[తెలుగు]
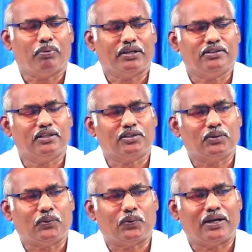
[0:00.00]
ప్రజలతో
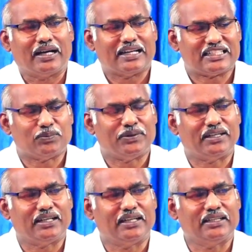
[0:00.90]
కూడా
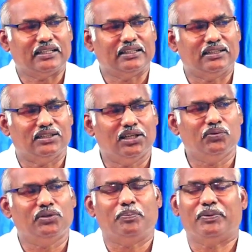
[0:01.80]
కష్టపడటానికి
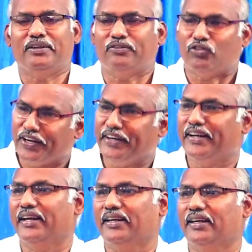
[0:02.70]
దేవుని పని
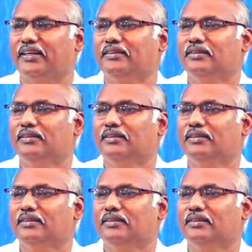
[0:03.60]
చేయడానికి